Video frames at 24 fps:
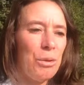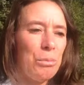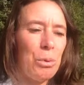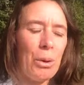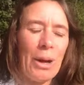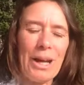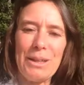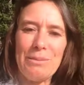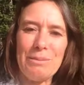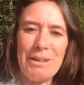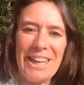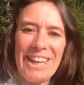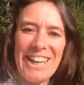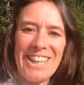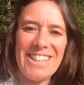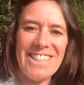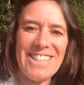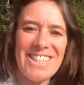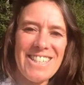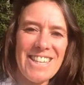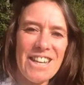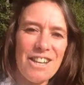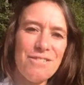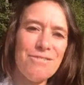Pour être
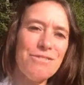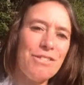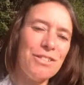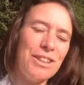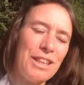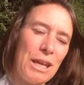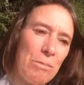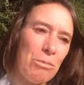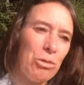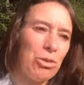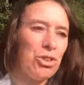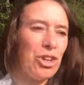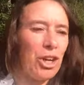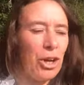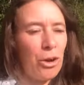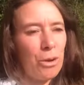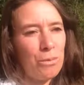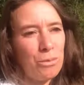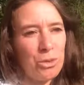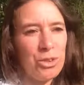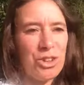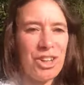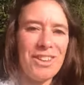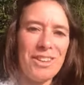mécanicien, il faut démonter,
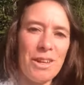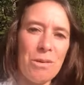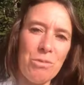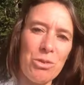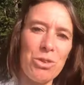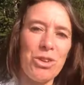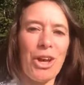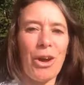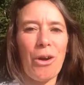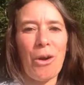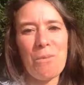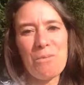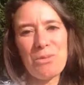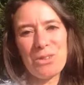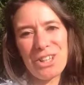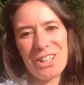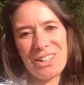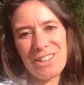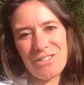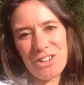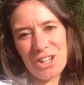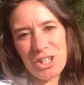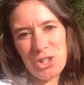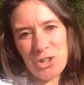remonter, démonter, remonter
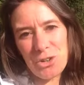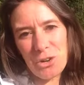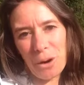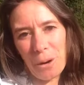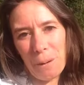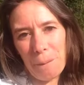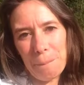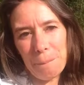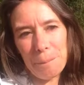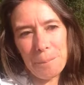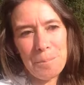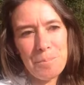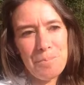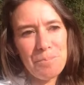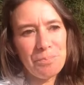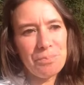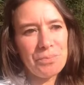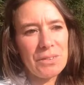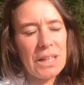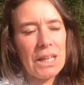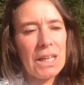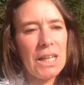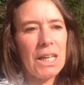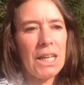des voitures.
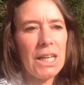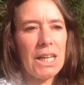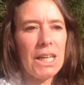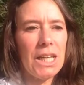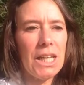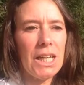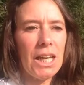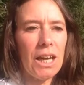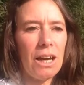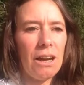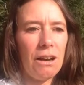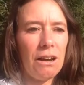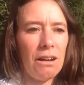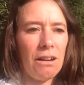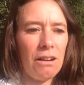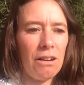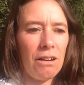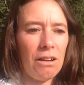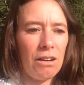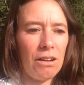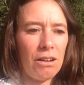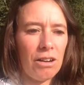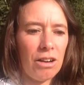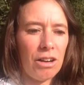Et
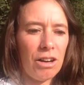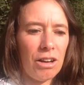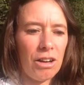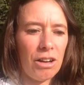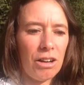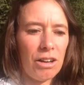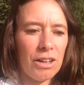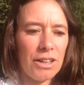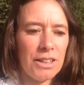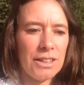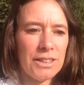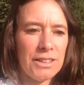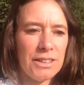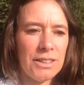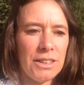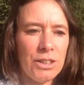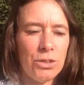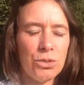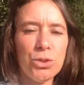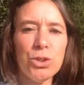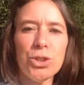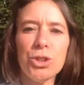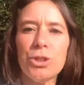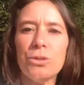euh,
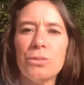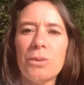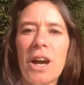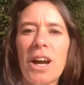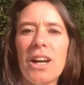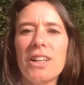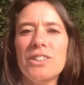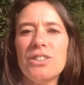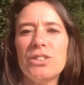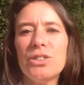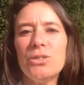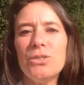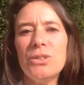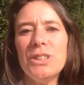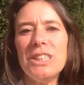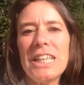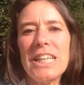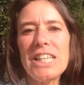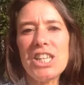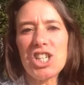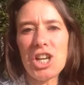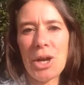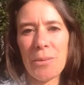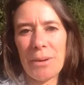si ton chemin est celui
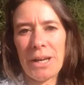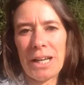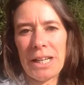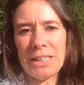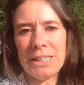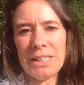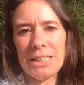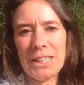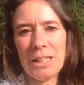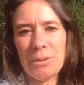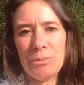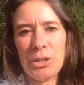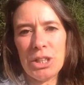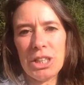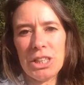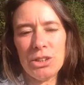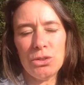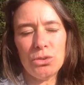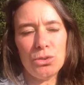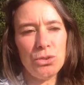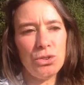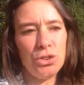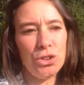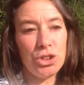d'être chaman, eh bien
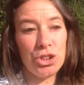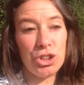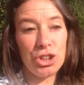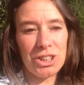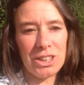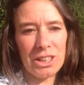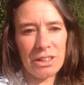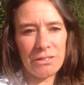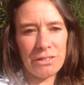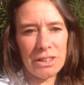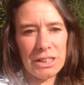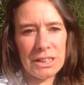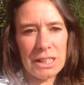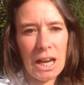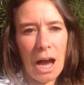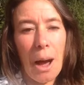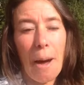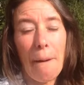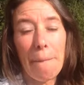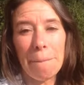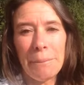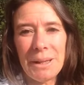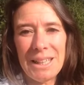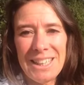écoute, je t'invite à
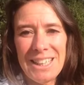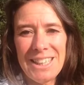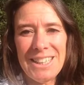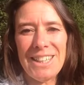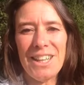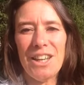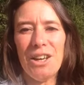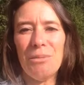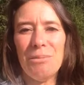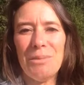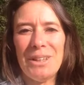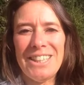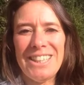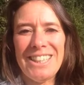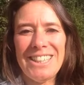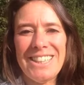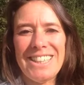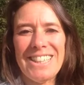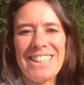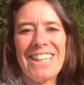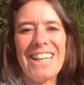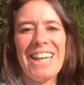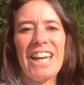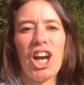méditer,
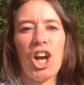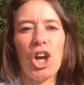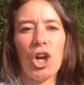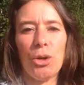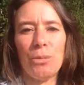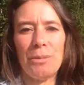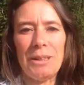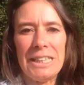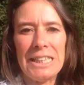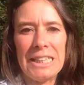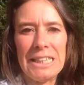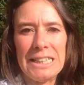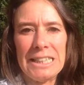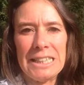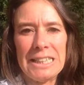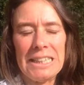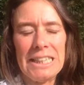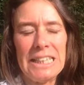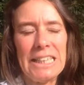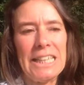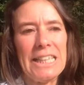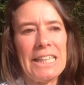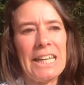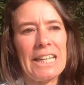méditer et reméditer
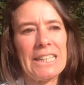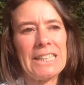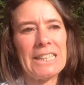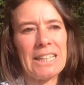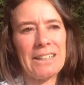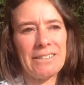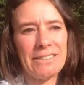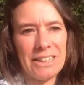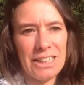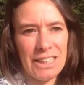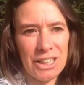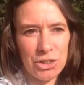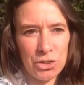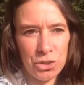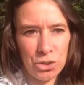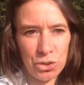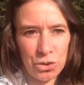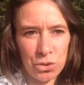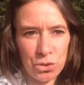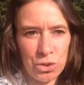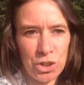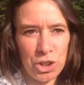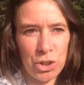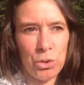et à travailler sur
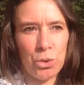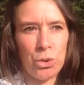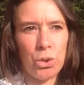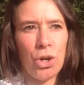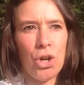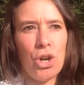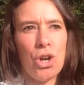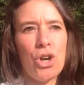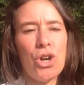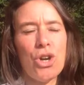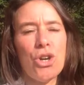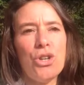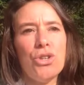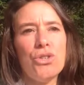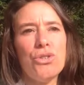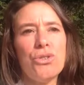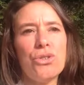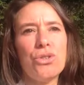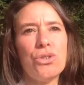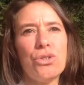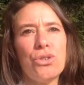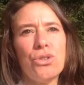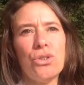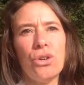ton ego,
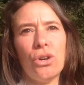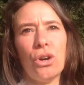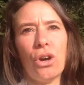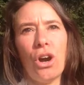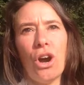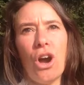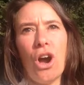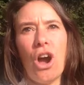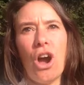sur